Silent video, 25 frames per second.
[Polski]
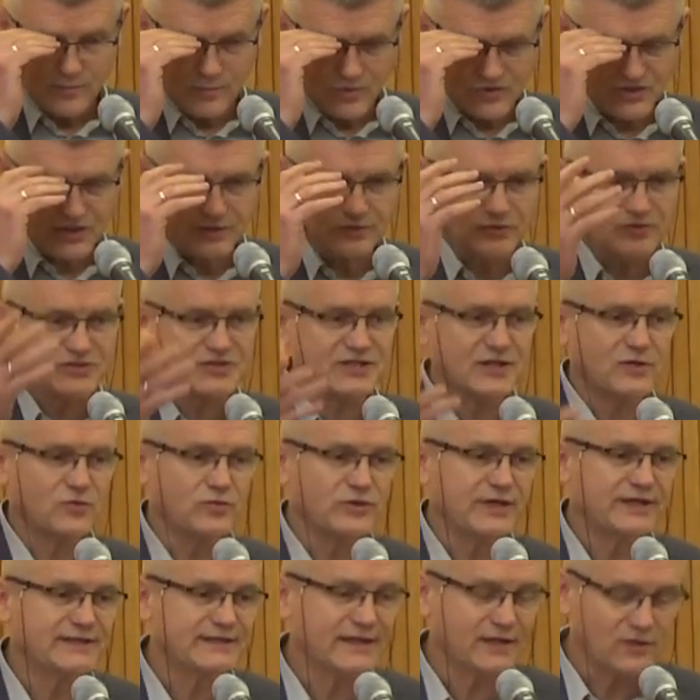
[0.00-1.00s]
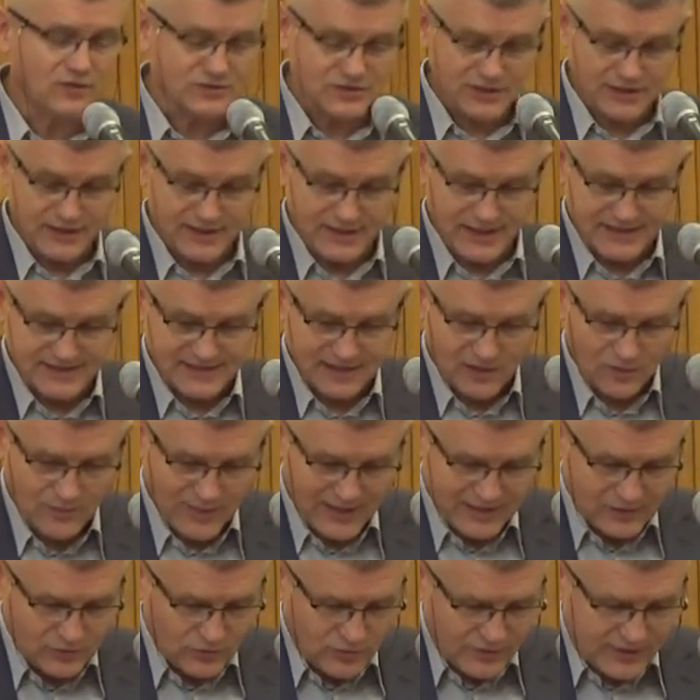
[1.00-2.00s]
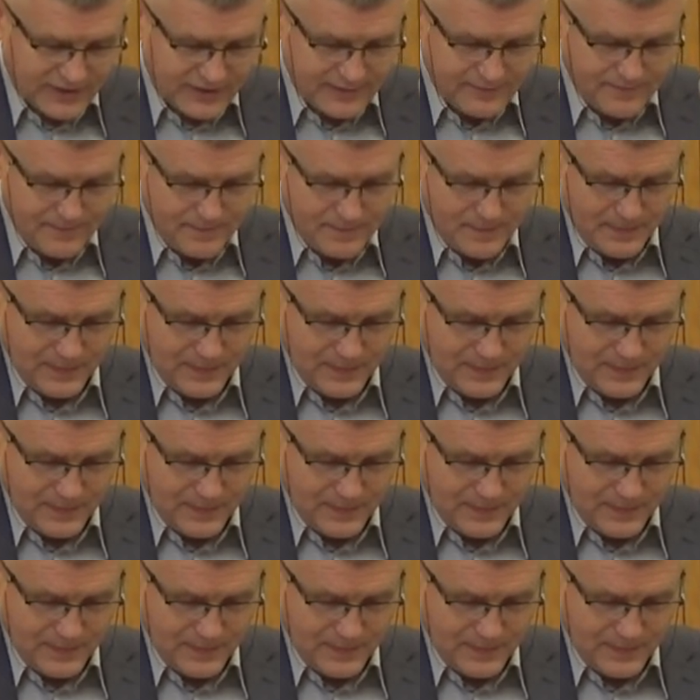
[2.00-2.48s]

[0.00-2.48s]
Może ktoś żałuje tego, że nie zdał matury